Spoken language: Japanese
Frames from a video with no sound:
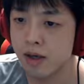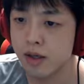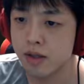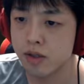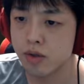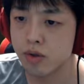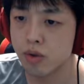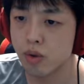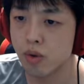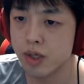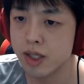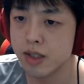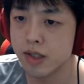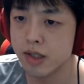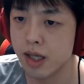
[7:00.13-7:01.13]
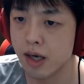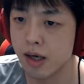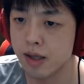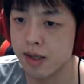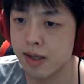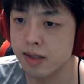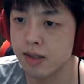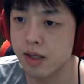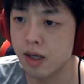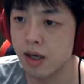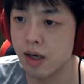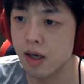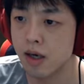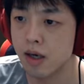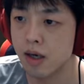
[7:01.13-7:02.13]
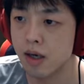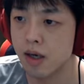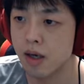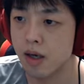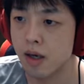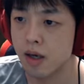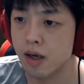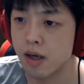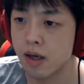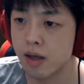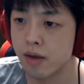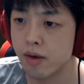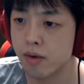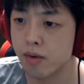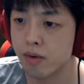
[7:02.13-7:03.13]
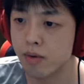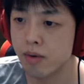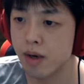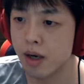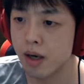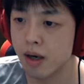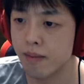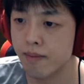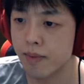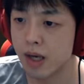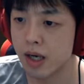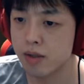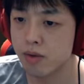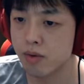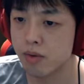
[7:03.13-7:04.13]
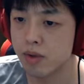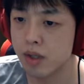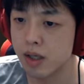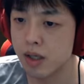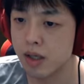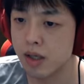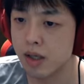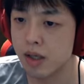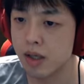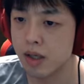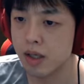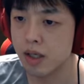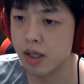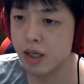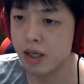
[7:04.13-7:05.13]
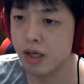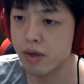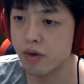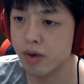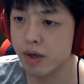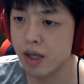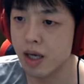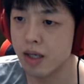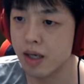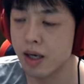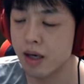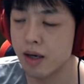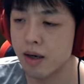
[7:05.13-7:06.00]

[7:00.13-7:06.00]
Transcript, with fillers: ちょっとそこ気づいてなかったですねえー、ということはあそこに行かないといけないね